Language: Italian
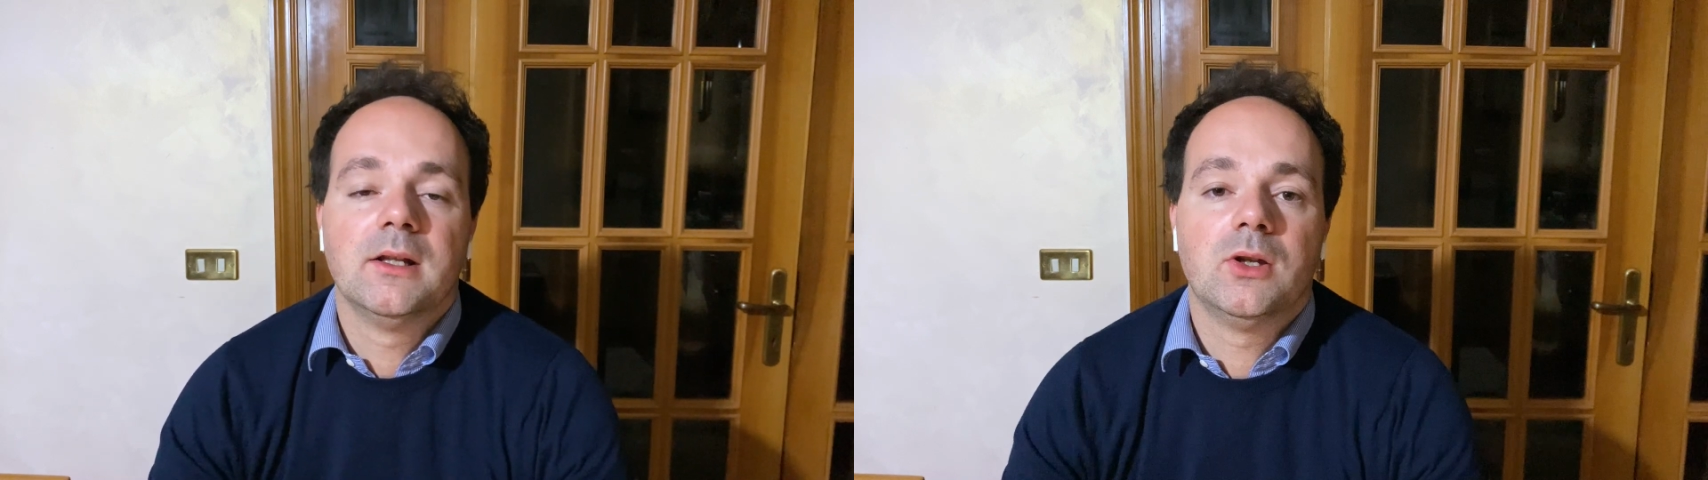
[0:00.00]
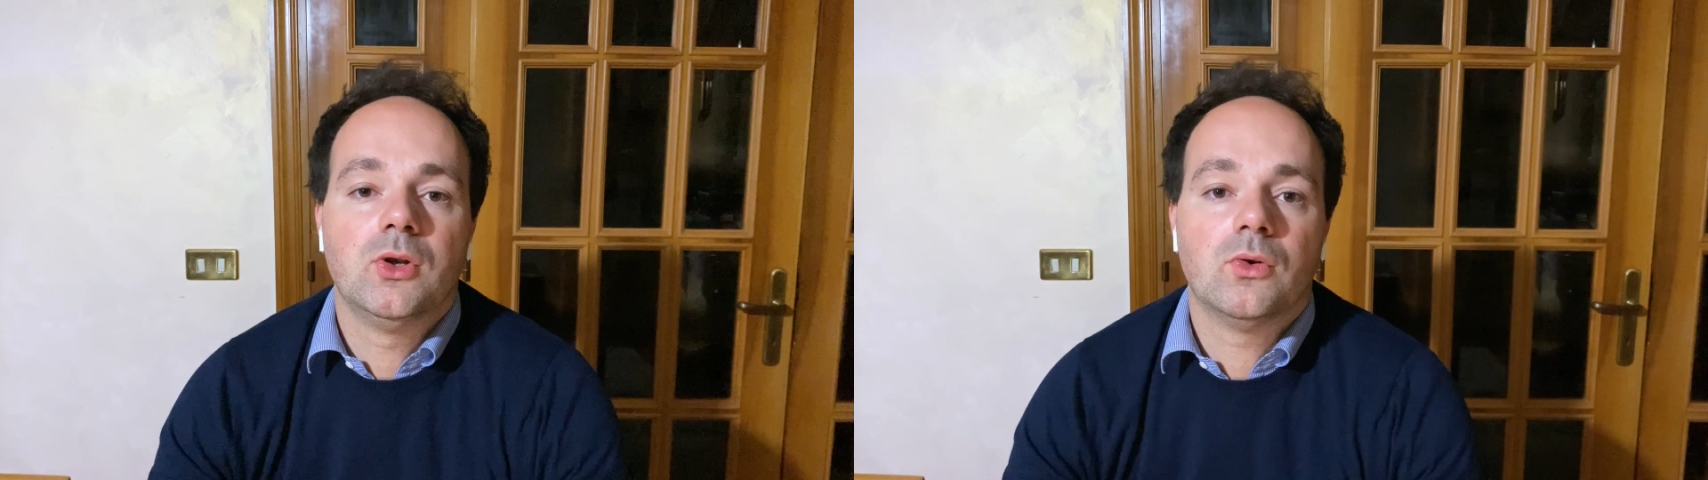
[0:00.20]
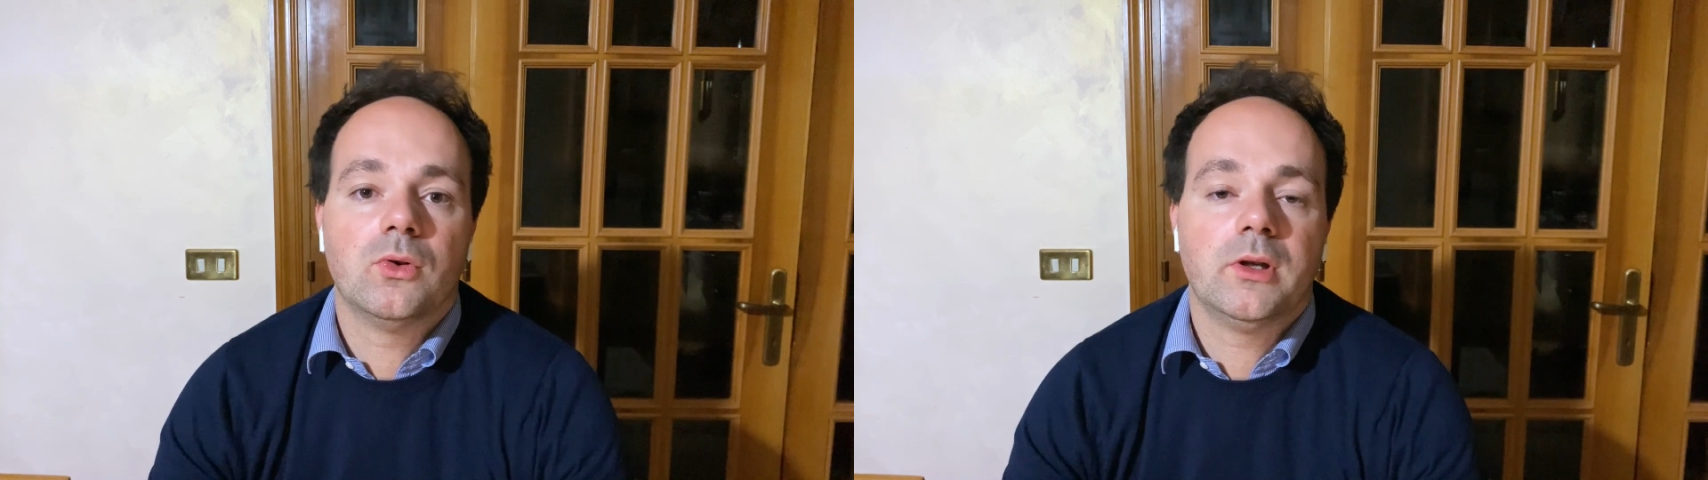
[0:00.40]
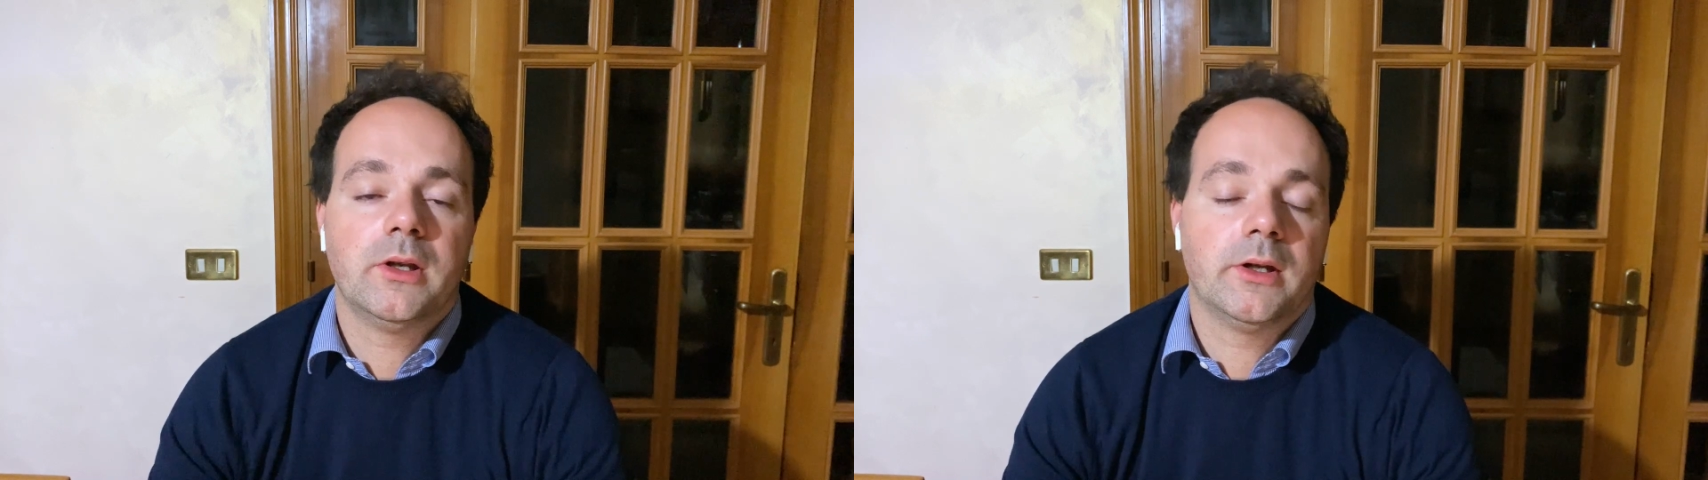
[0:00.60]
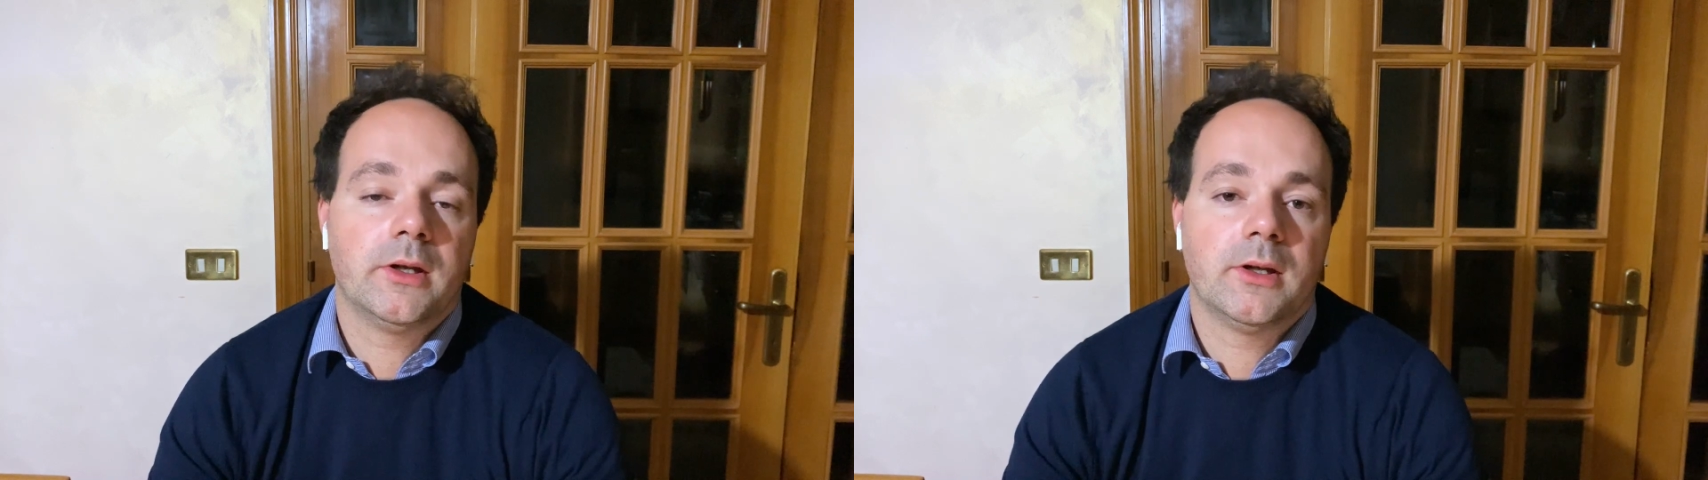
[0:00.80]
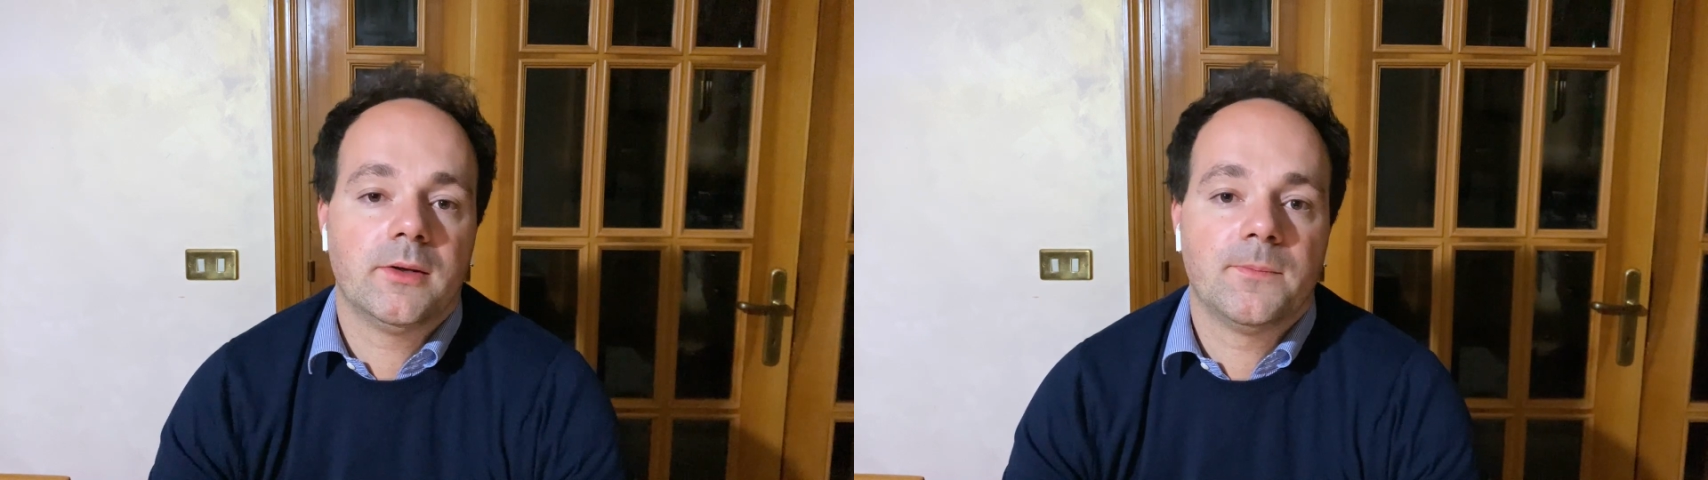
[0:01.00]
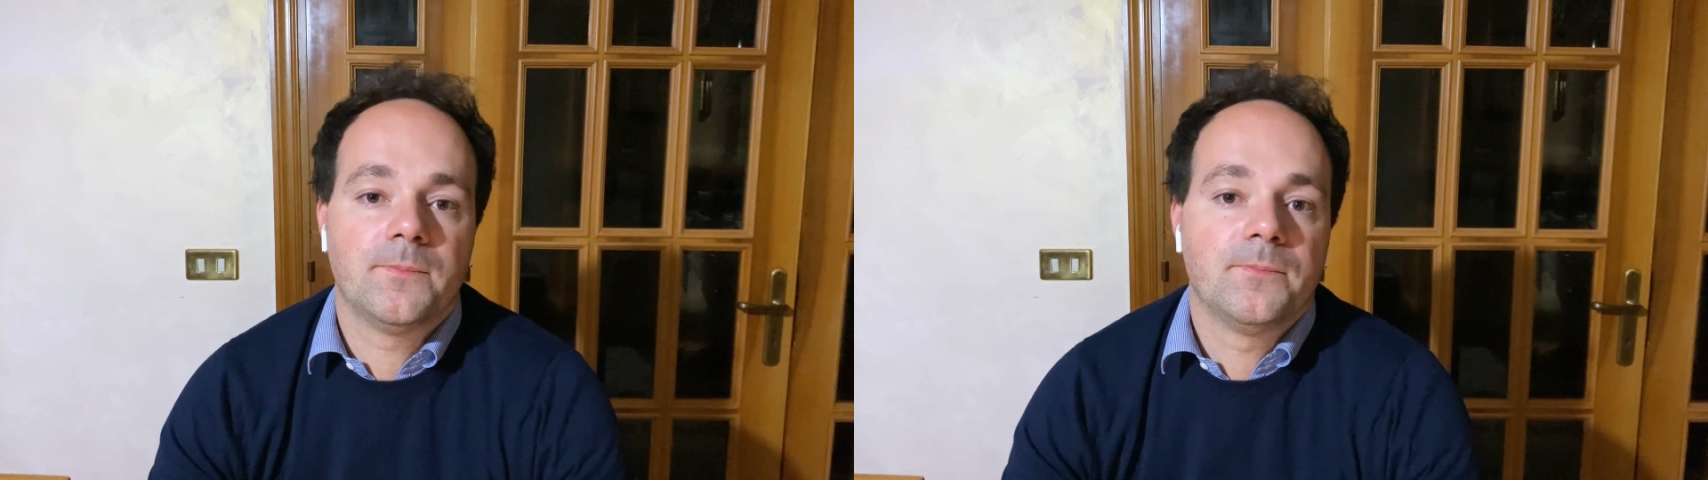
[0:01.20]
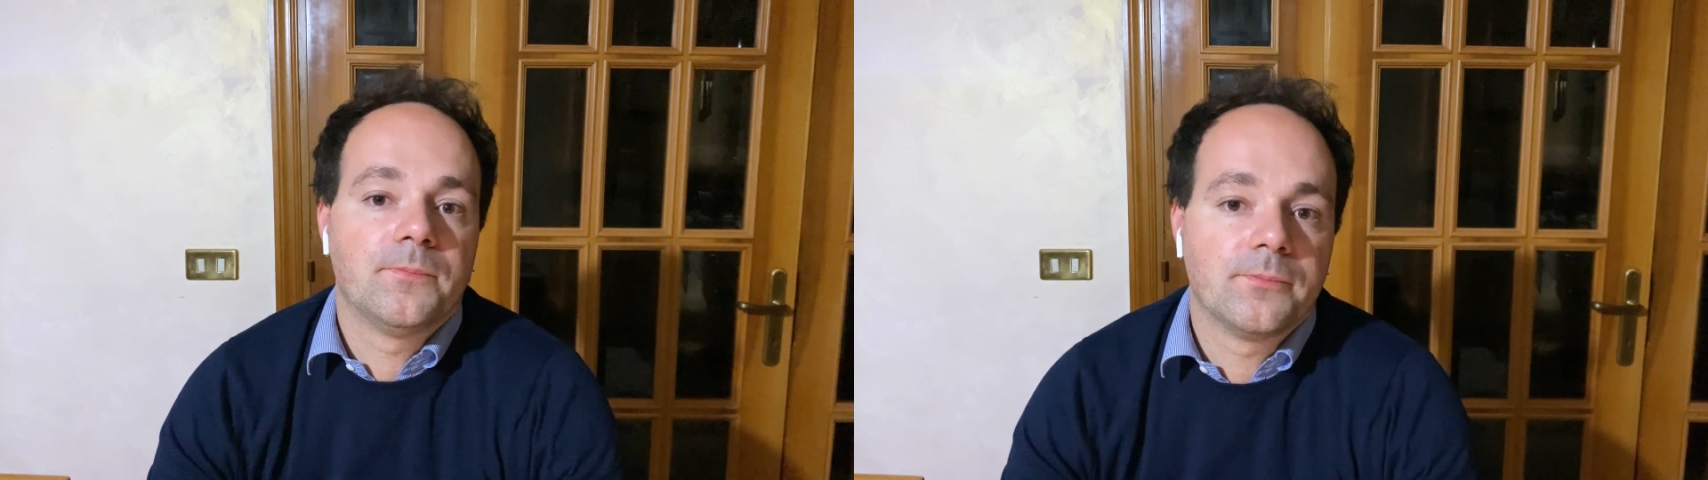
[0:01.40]
non,
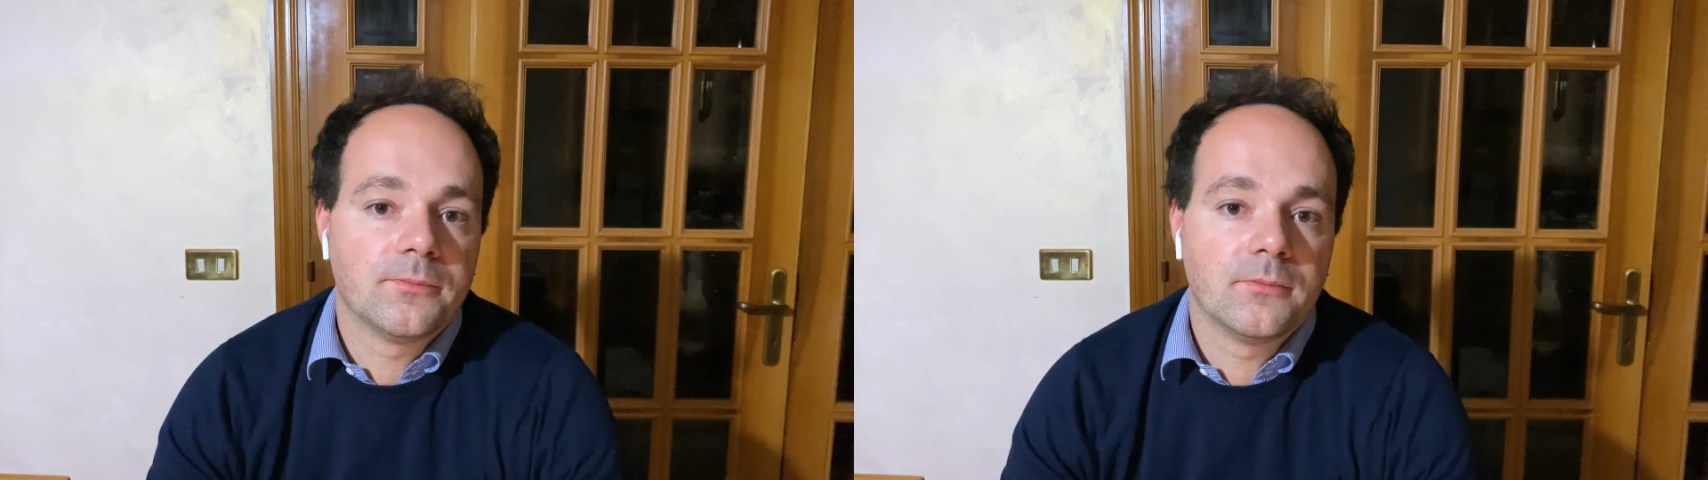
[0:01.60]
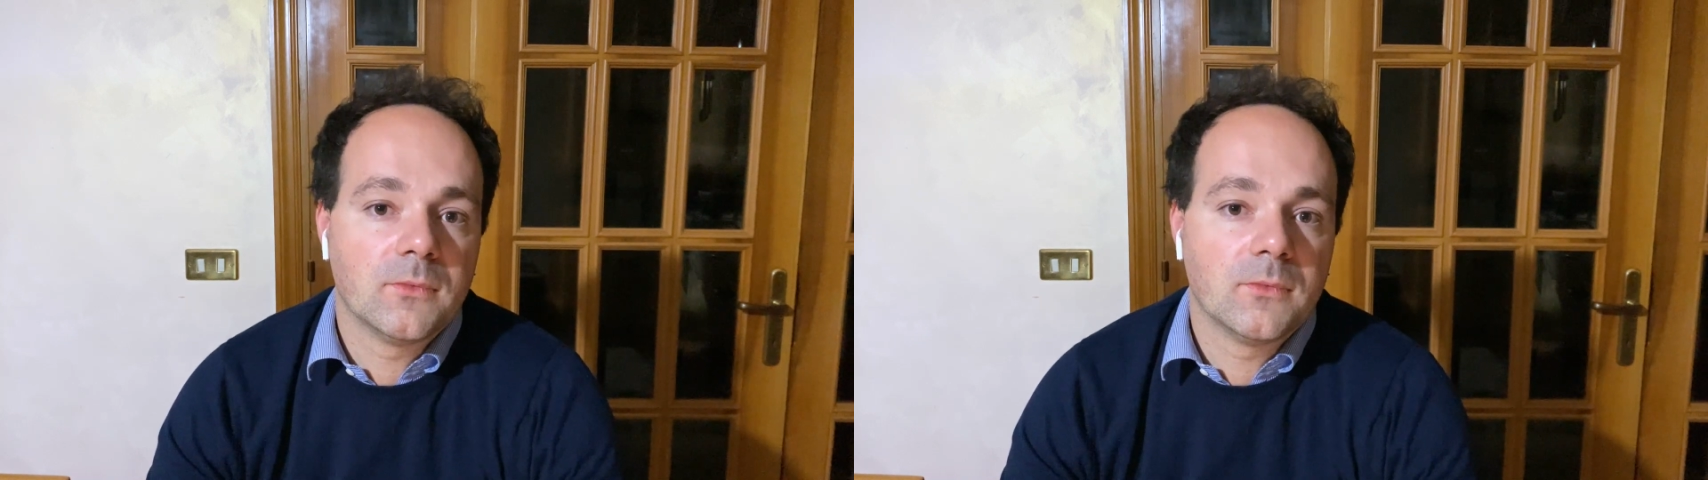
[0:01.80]
ehm,